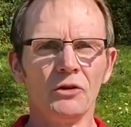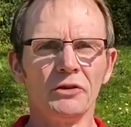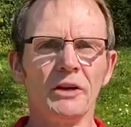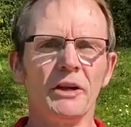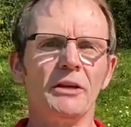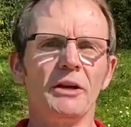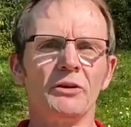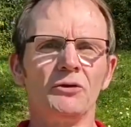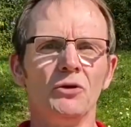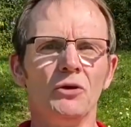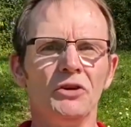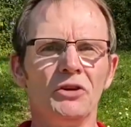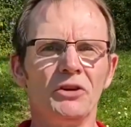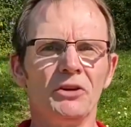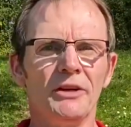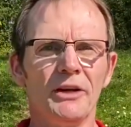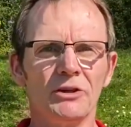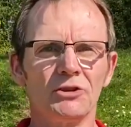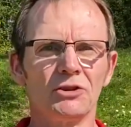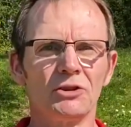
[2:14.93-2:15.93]
der natürlichen
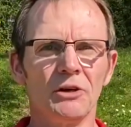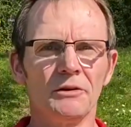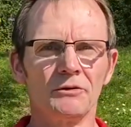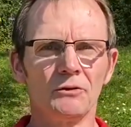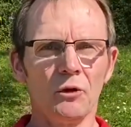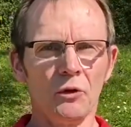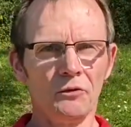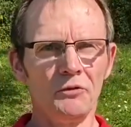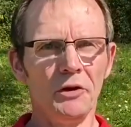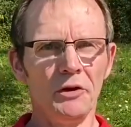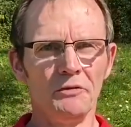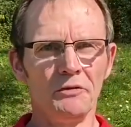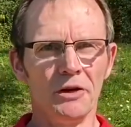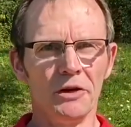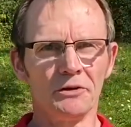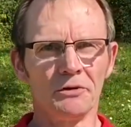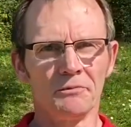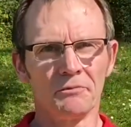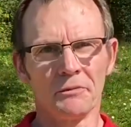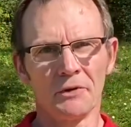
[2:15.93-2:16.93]
Landschaft und
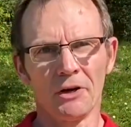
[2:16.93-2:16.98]
Vielfalt.